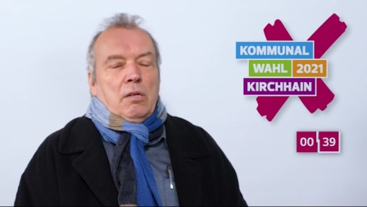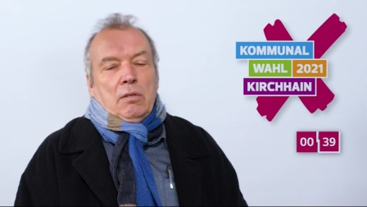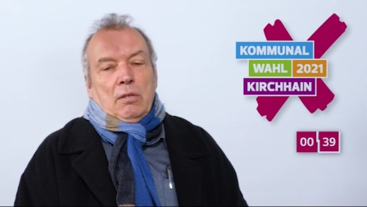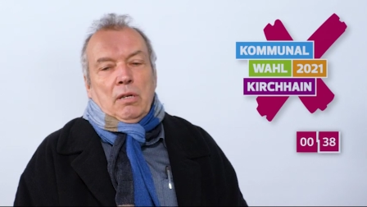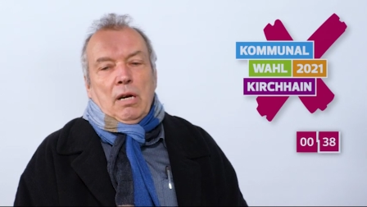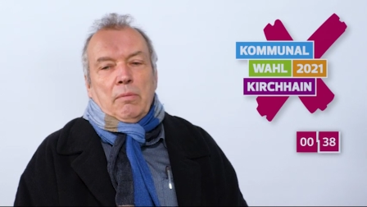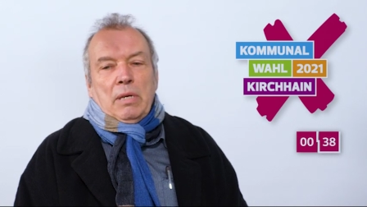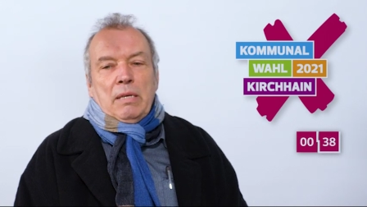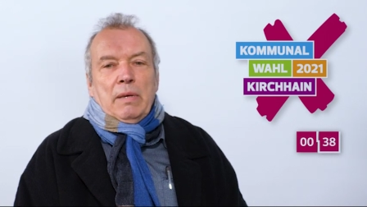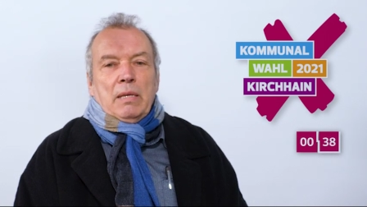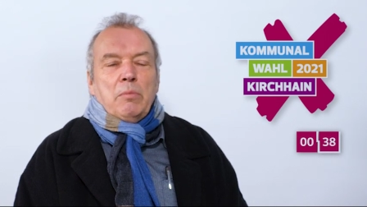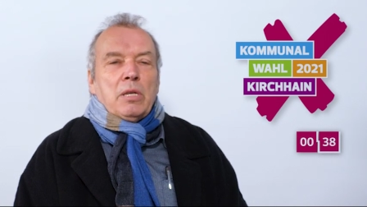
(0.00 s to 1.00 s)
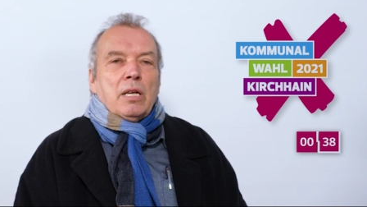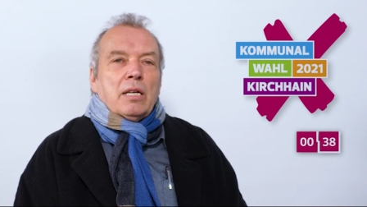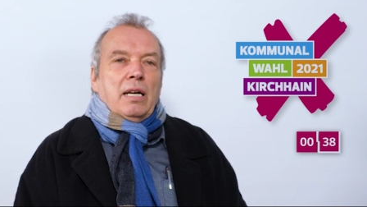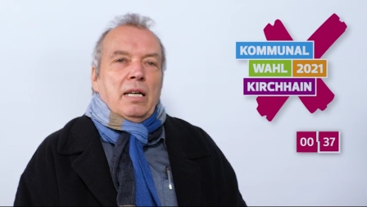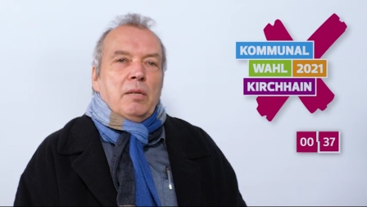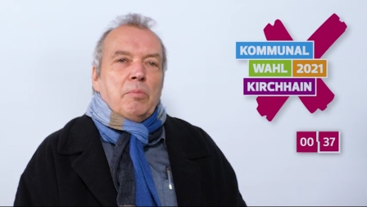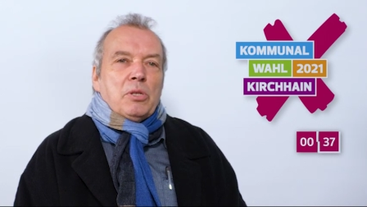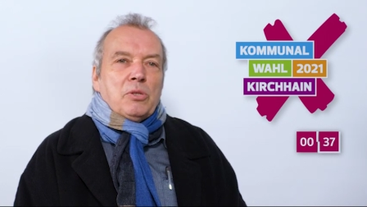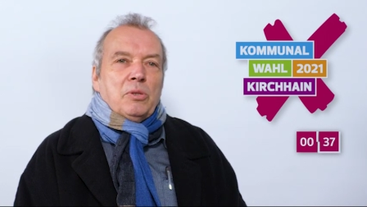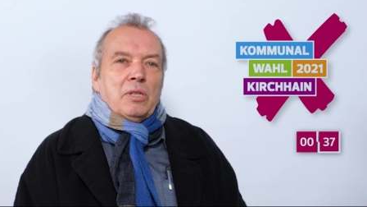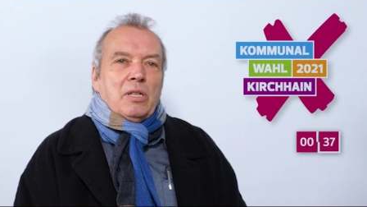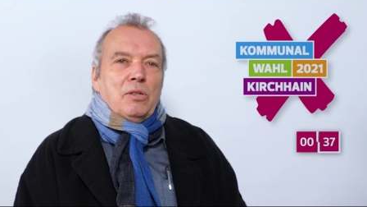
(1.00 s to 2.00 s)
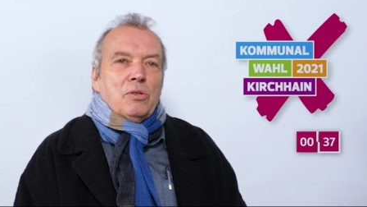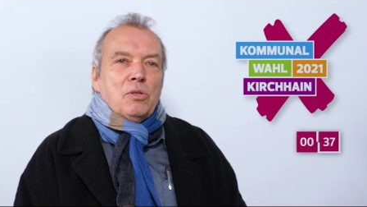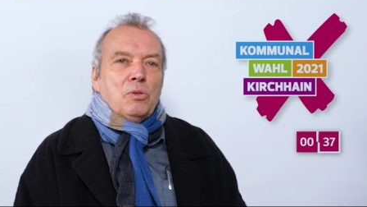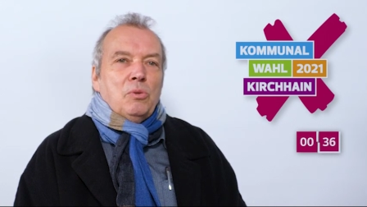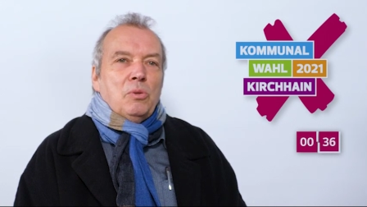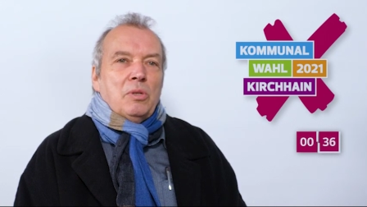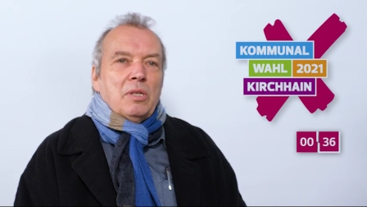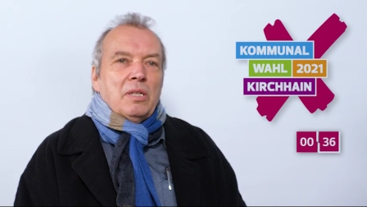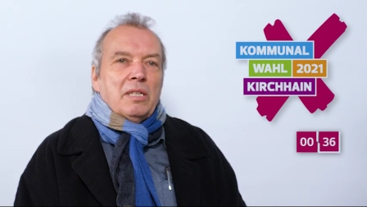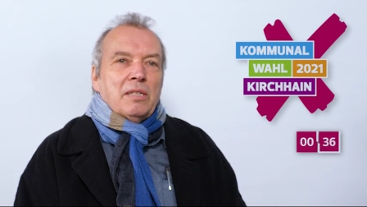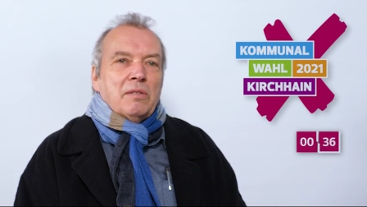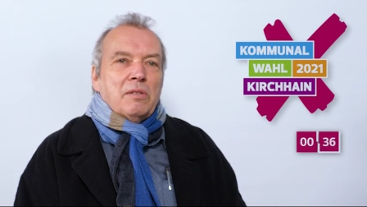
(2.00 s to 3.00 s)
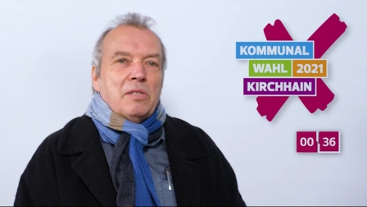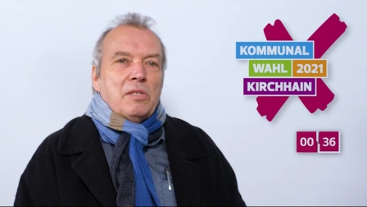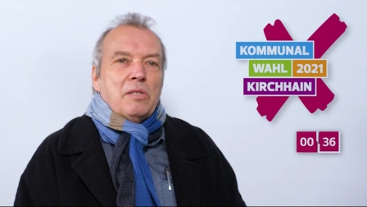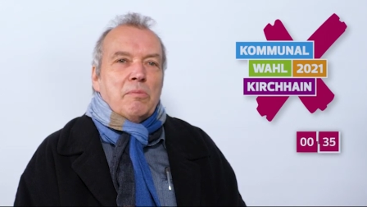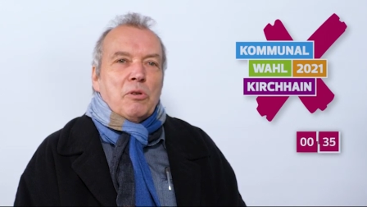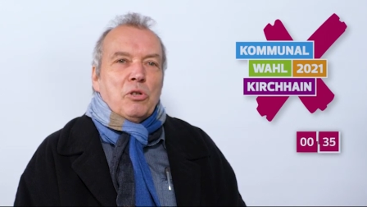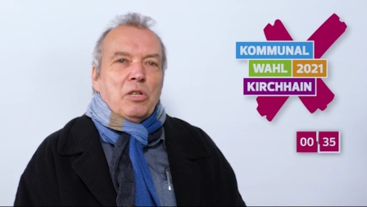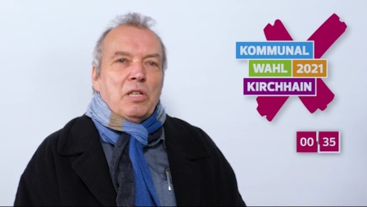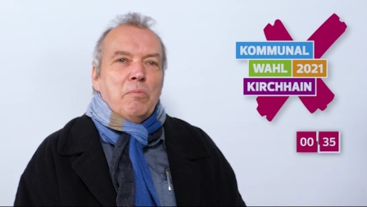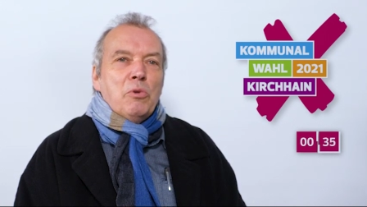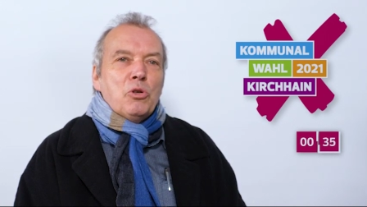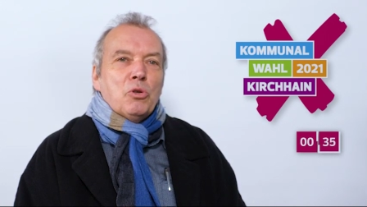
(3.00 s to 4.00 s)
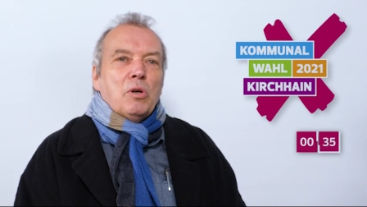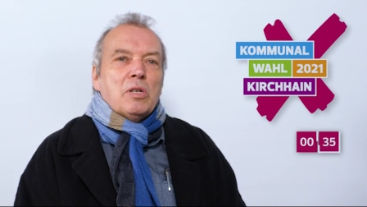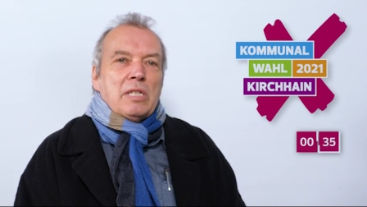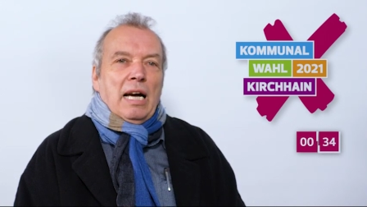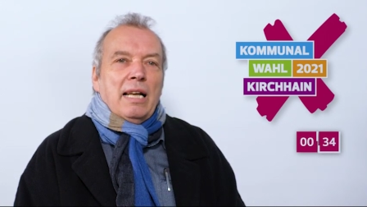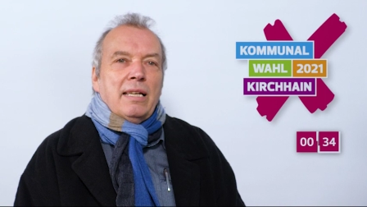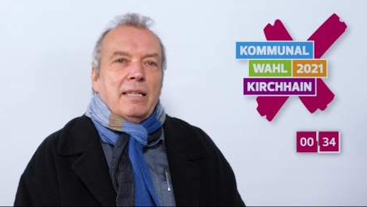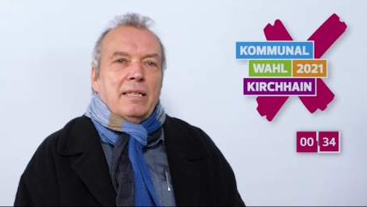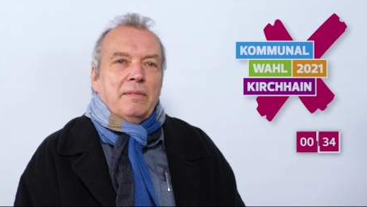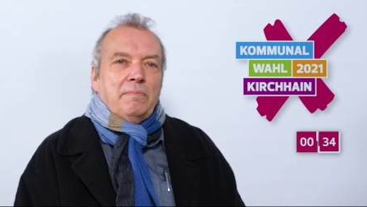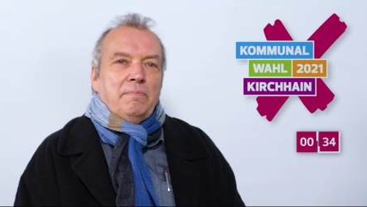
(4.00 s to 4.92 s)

Äh, aber ich werde mir da keine Person heraussuchen. Äh, es ist wahrscheinlich die Mischung aus allen.